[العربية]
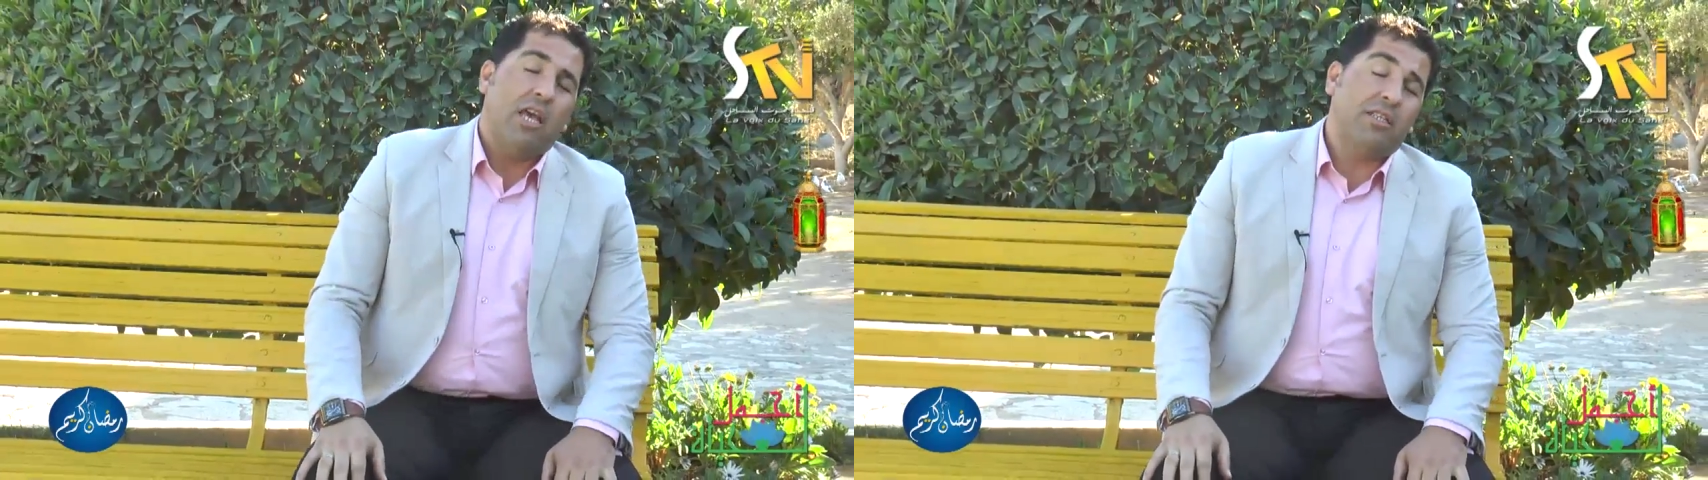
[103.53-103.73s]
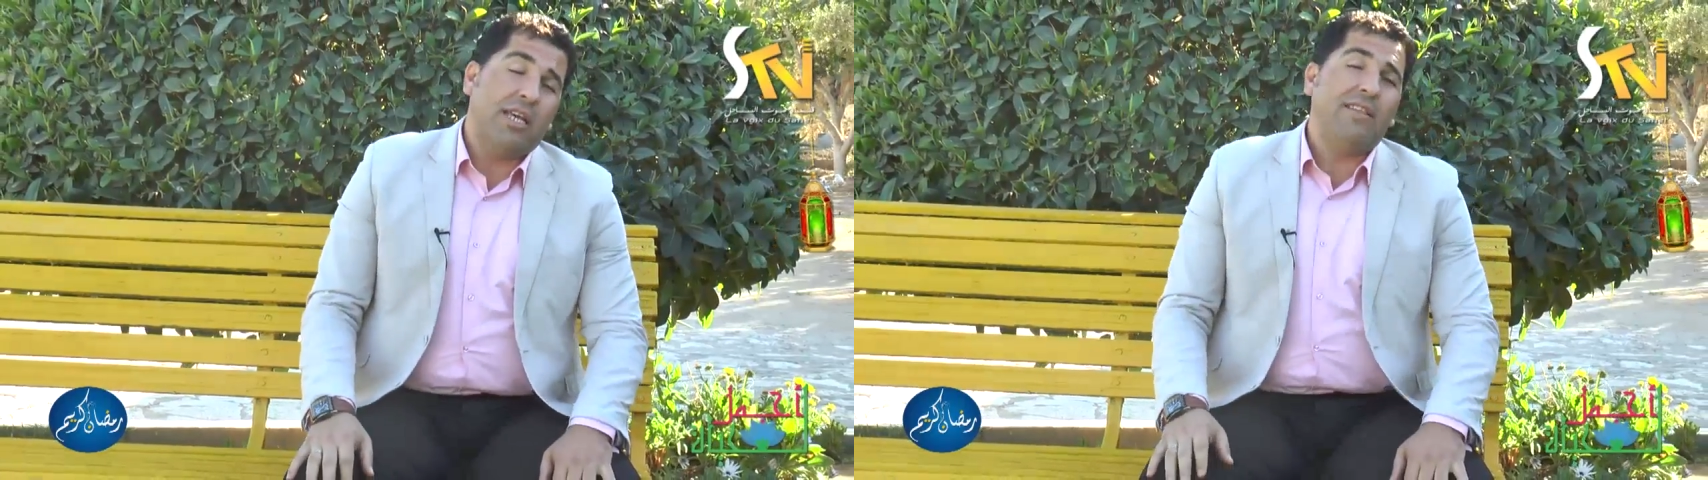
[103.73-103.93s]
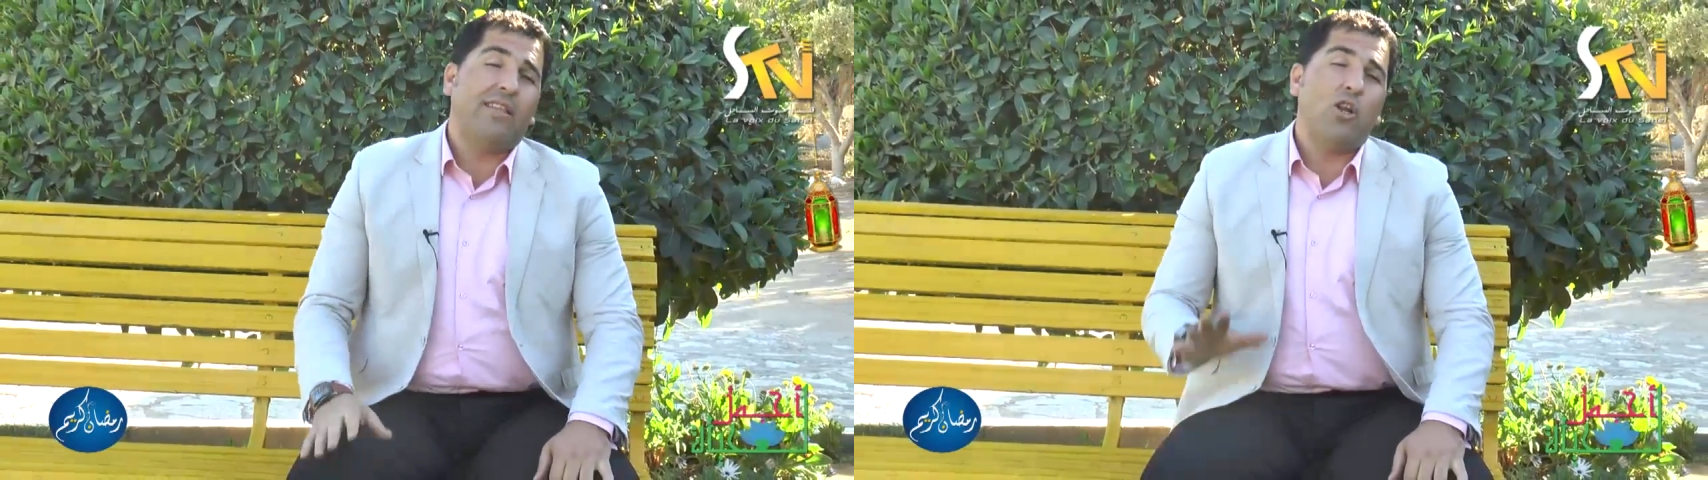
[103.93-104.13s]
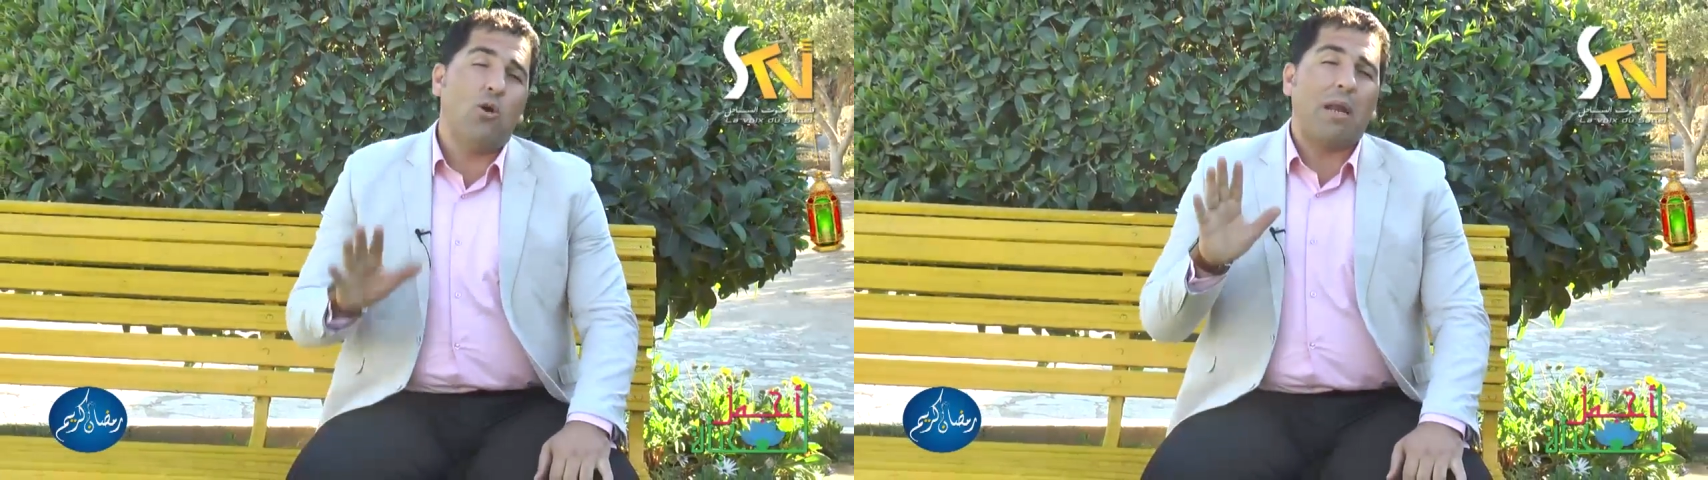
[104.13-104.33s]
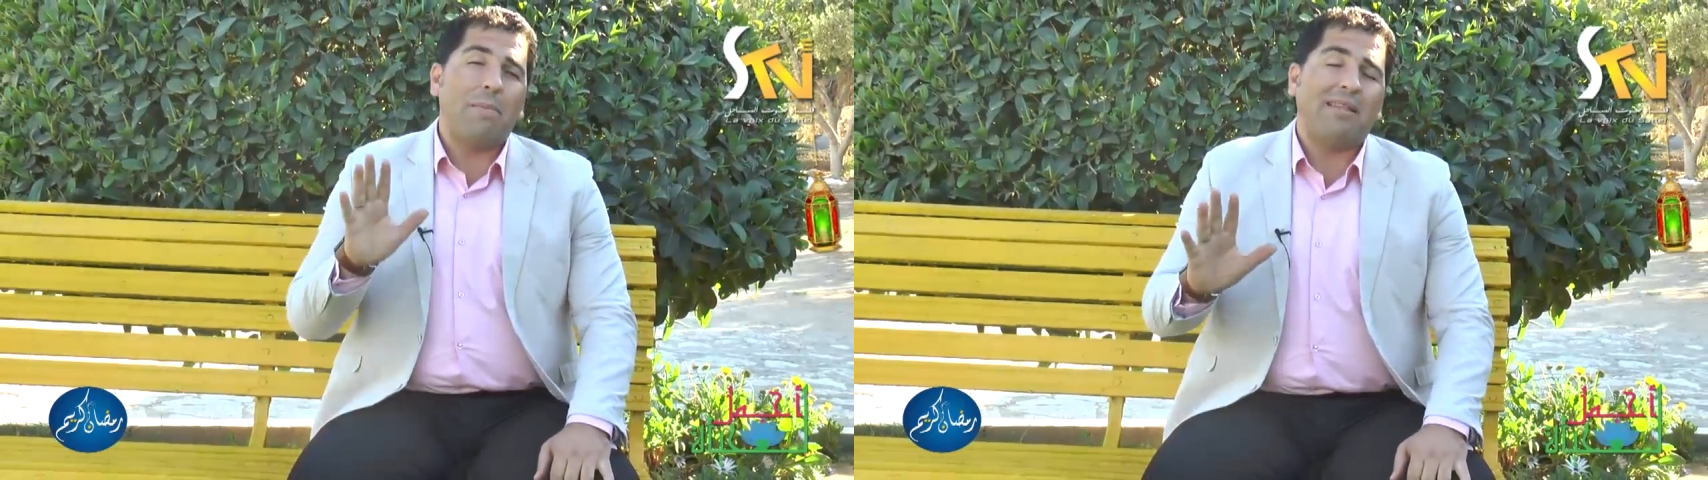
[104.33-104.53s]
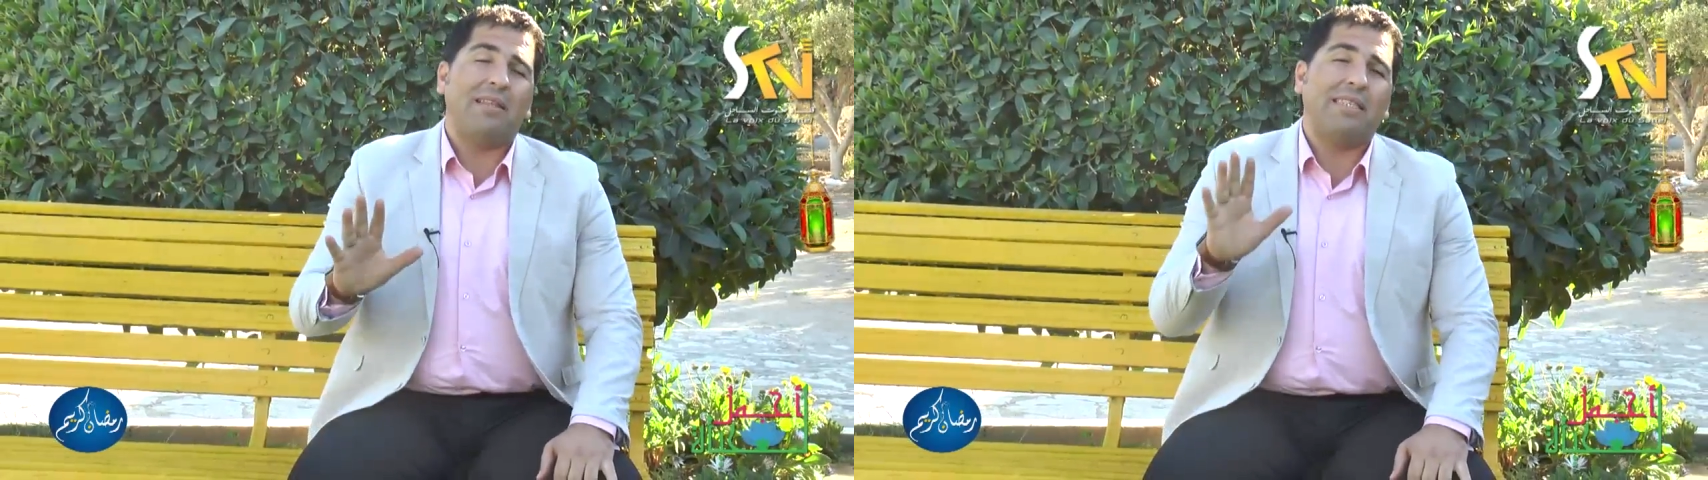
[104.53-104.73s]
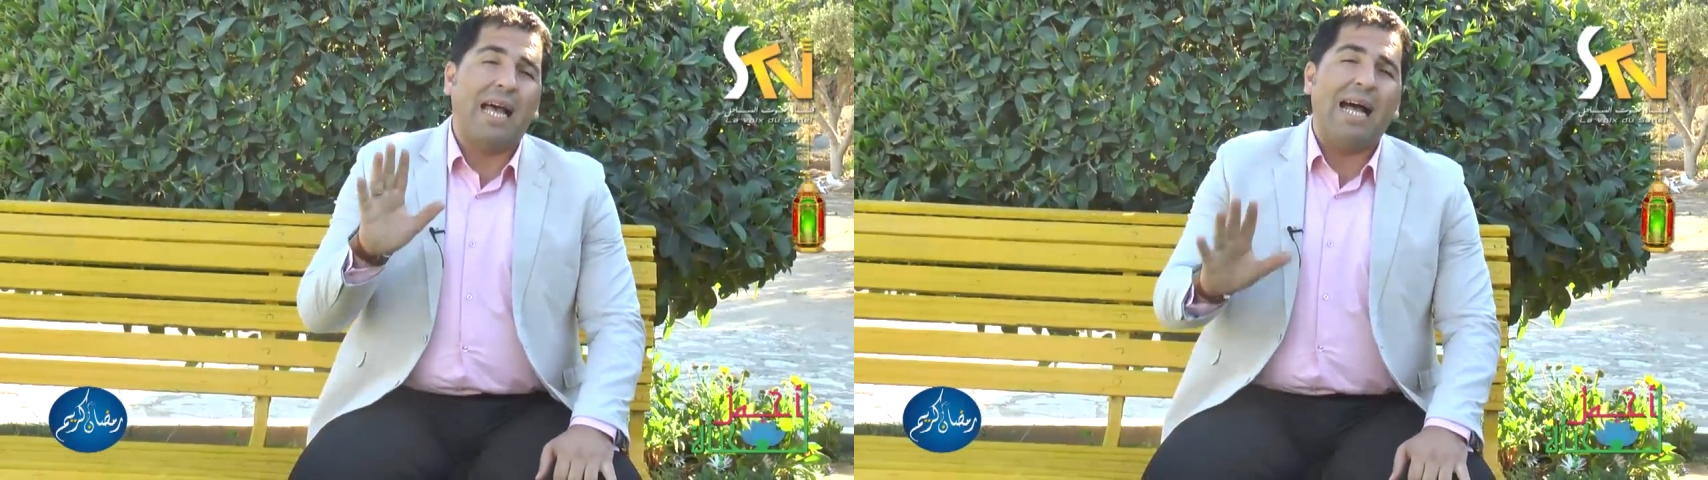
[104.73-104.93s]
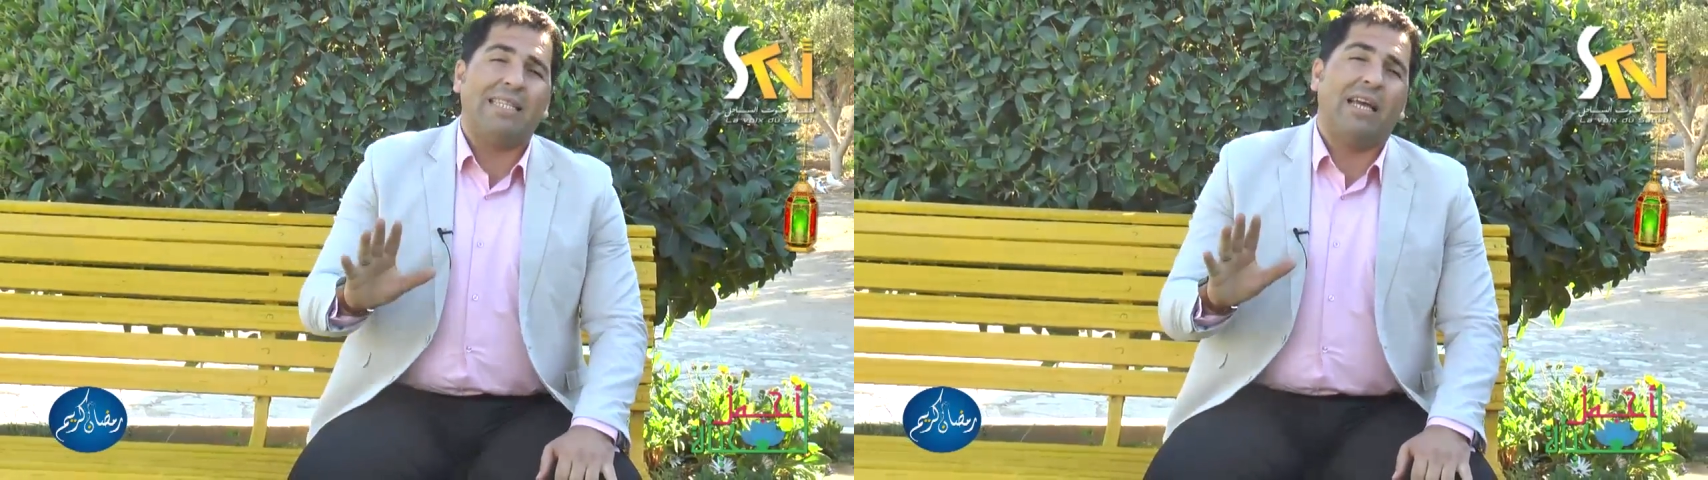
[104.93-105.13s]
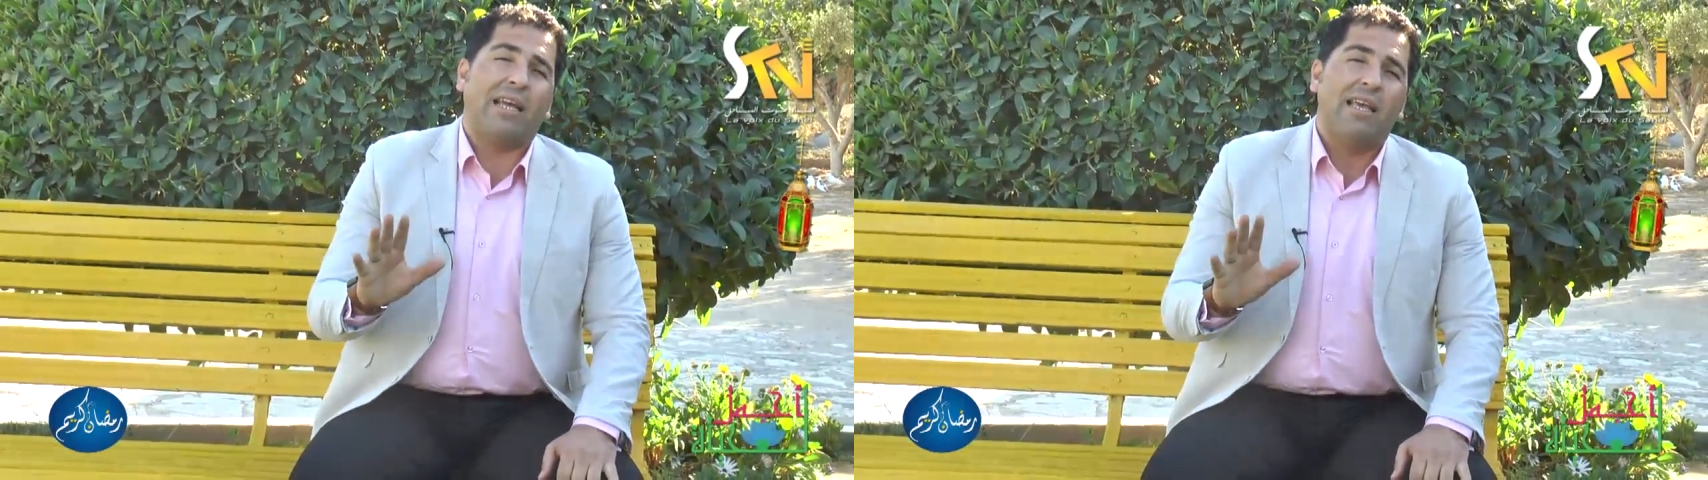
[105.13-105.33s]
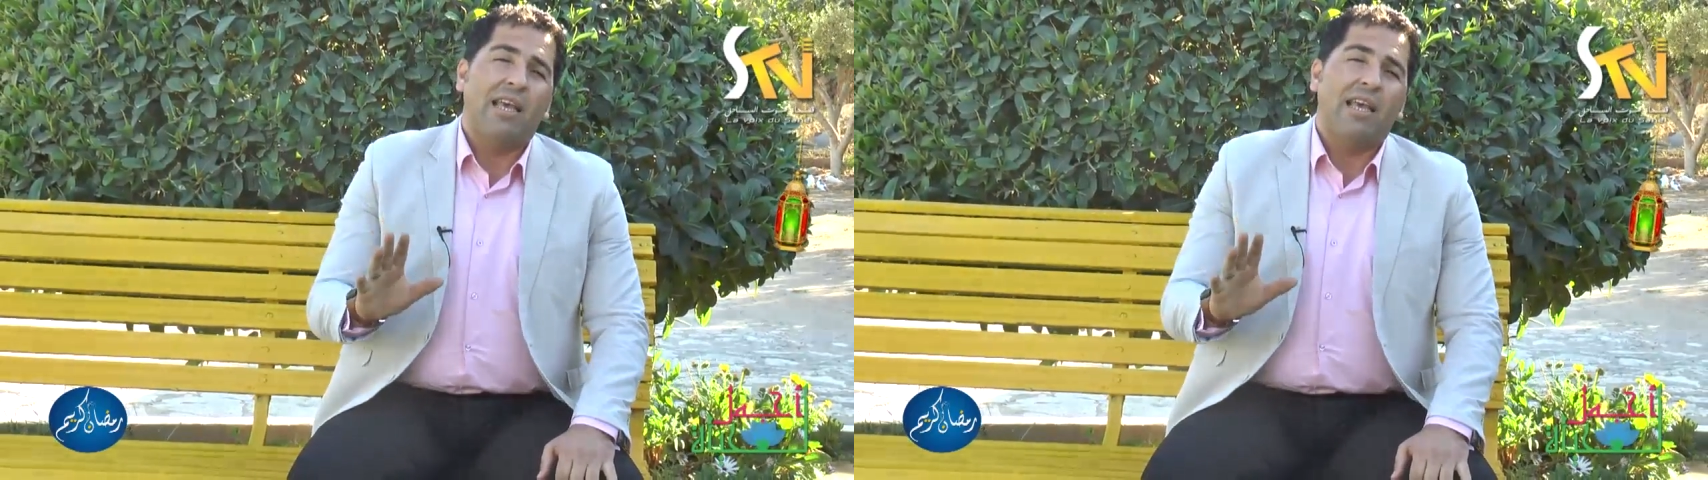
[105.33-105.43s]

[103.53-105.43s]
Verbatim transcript: إذا أنت اليوم ربطت سعادتك